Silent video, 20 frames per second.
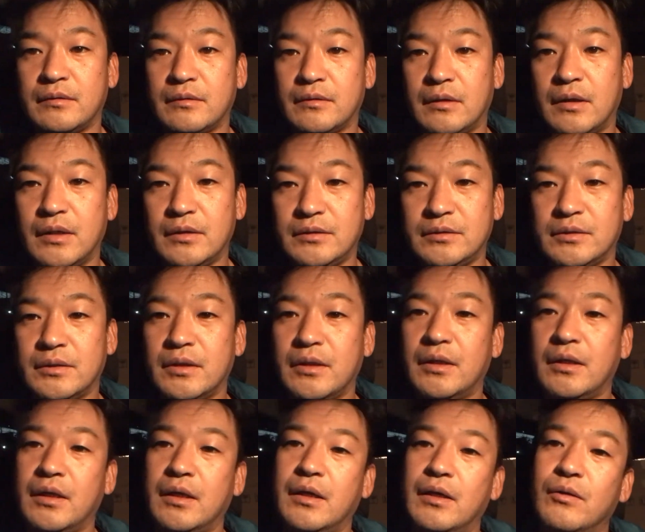はい、
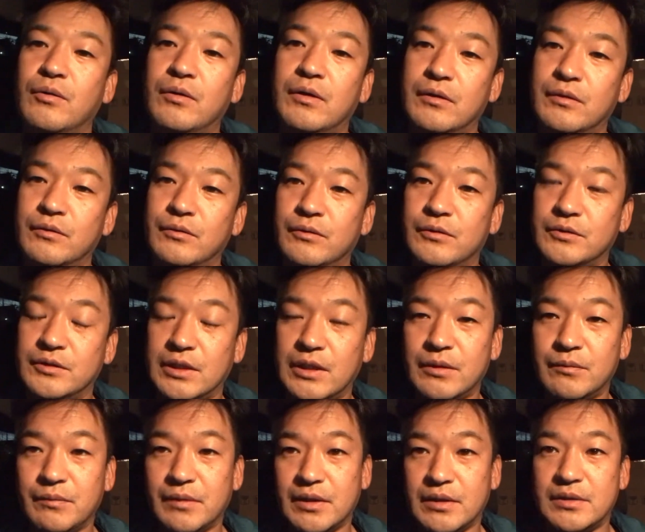えー、おはようご
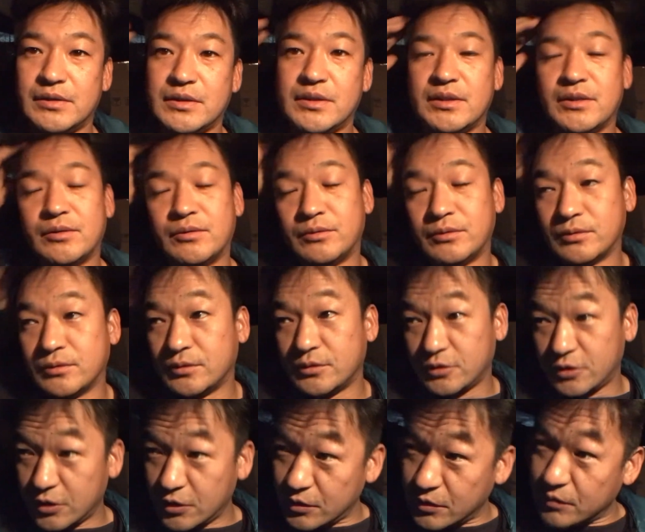ざいます。
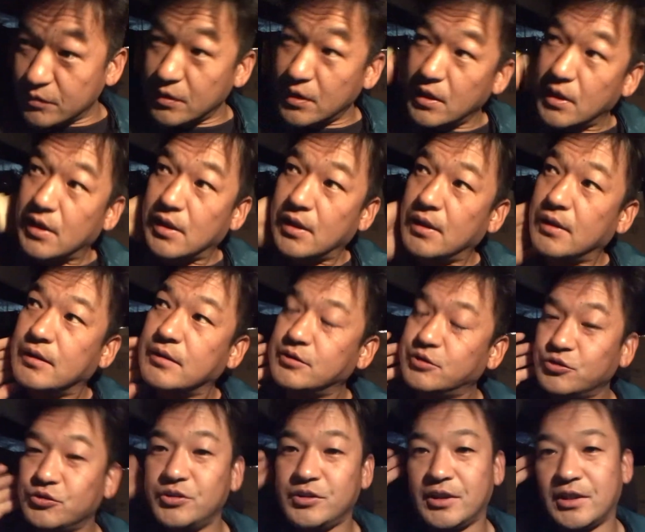本日は
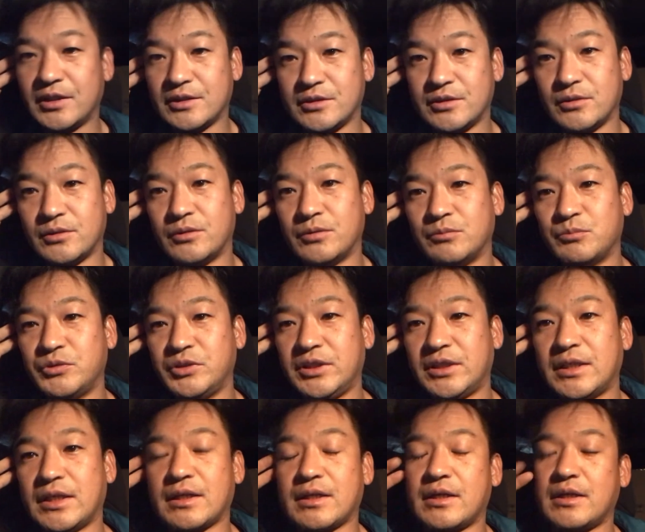12月の6
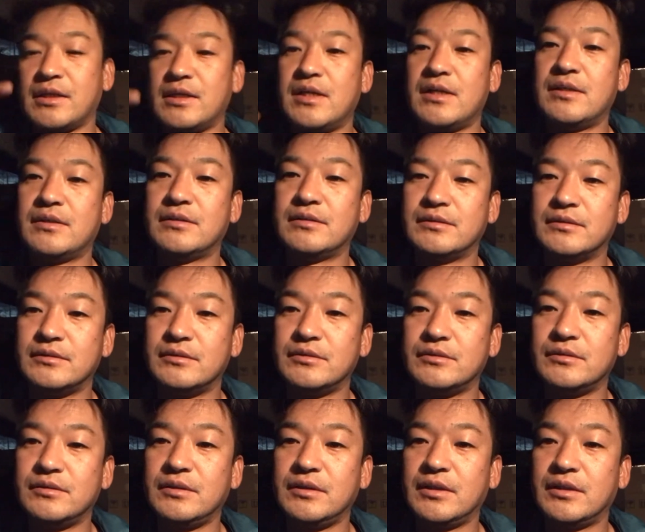日かな。
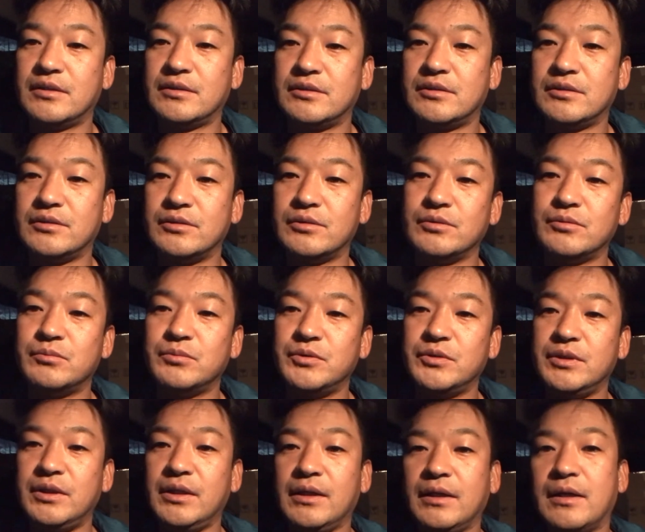12月の
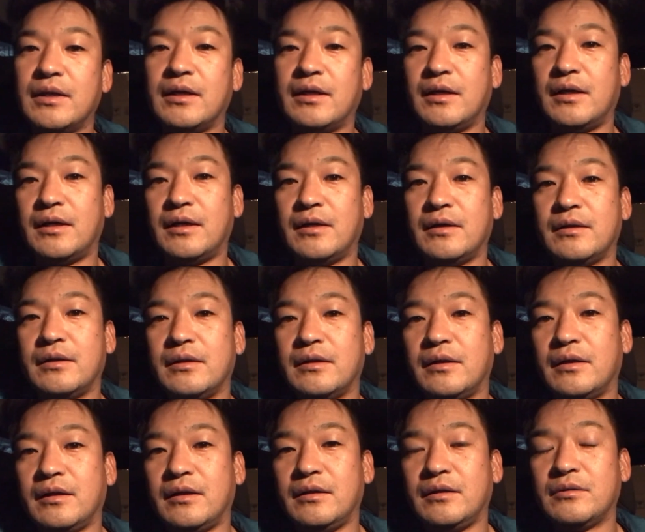6日、
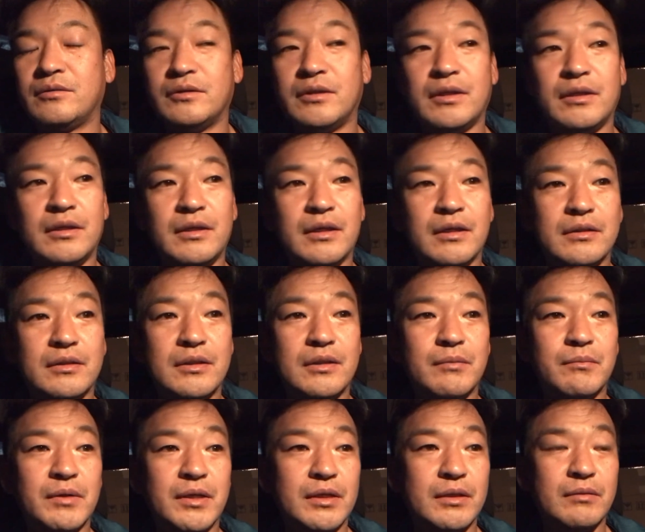えー、彦根にやっ
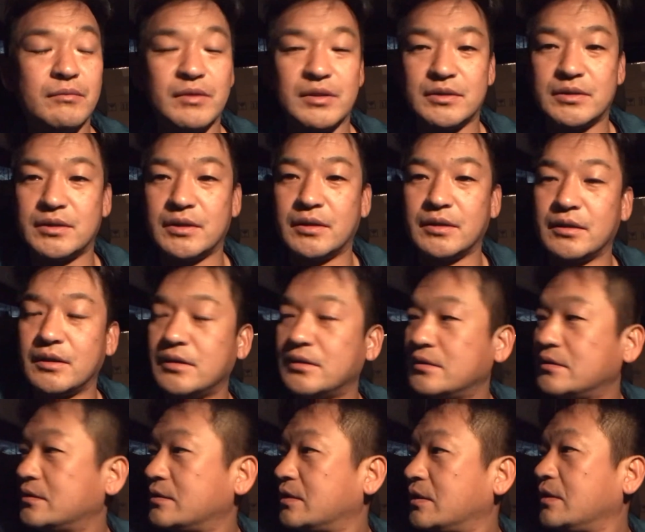てまいりました。
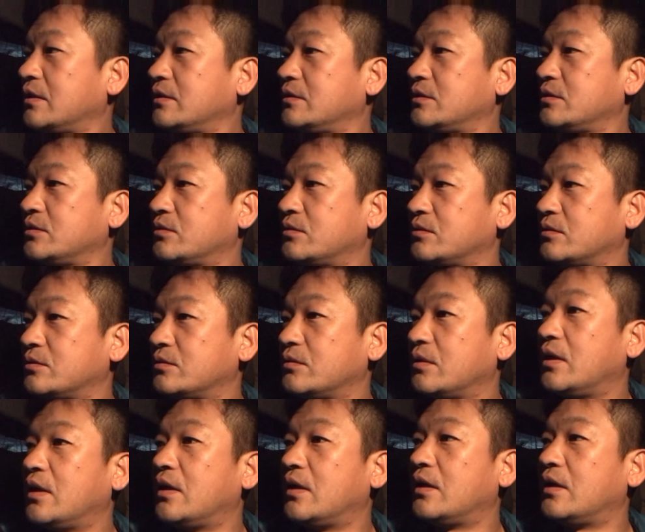現在時刻
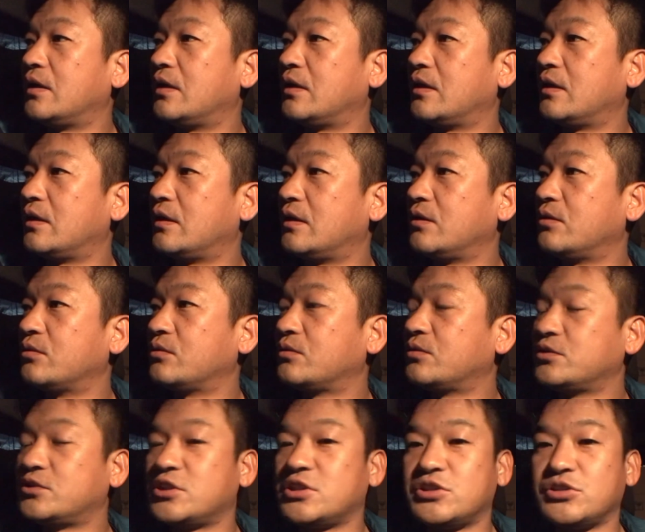は
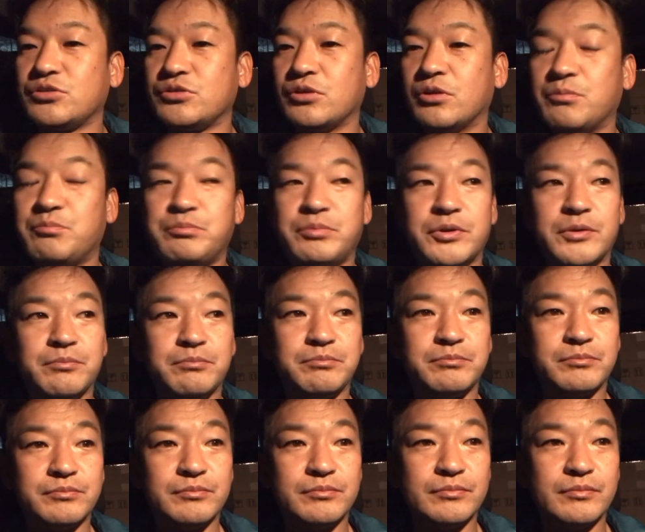6時16分。
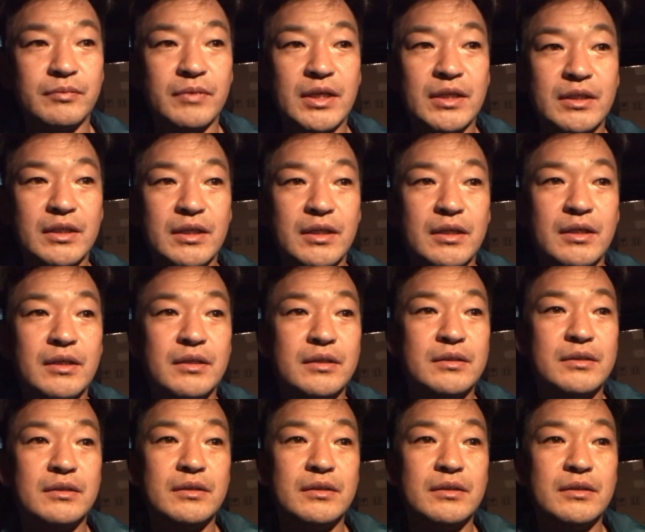まだ